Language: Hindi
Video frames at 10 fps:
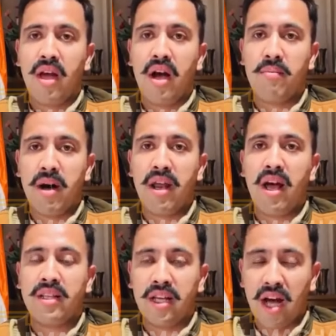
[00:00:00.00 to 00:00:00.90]
हमारे
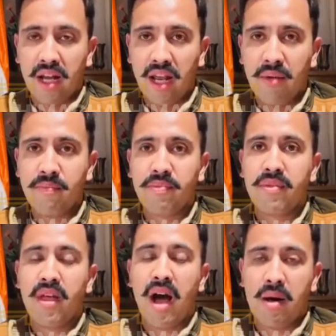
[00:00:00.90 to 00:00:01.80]
अधिकारी
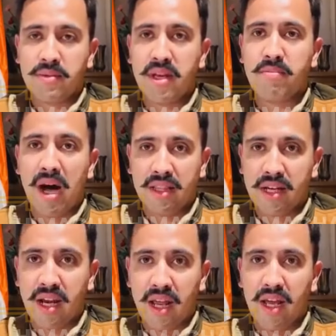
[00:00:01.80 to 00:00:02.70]
आपसे बात
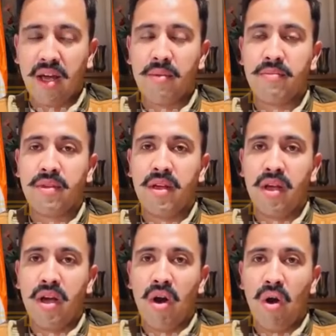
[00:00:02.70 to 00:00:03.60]
करेंगे
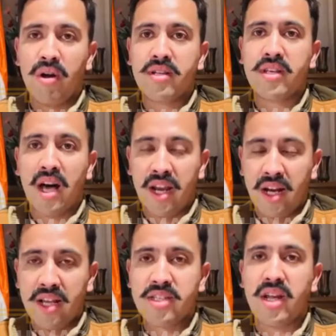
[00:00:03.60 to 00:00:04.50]
और सारी
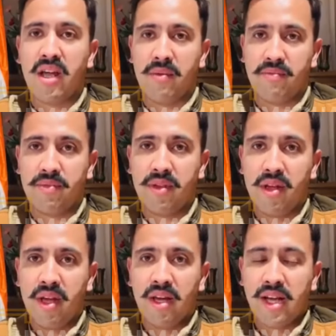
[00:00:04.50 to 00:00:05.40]
लिस्टें
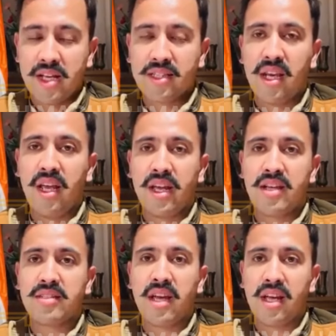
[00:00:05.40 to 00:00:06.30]
किस तरीके
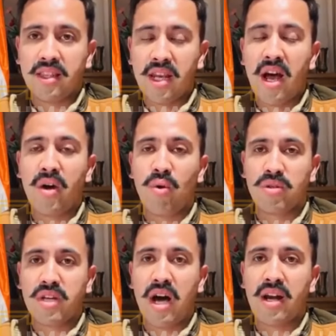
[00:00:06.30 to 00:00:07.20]
से कितना
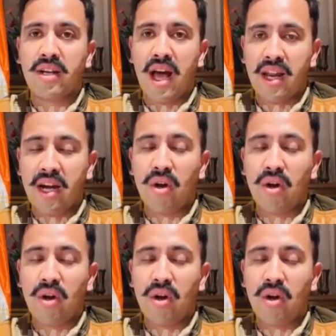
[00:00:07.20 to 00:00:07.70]
रोजगार डायरेक्ट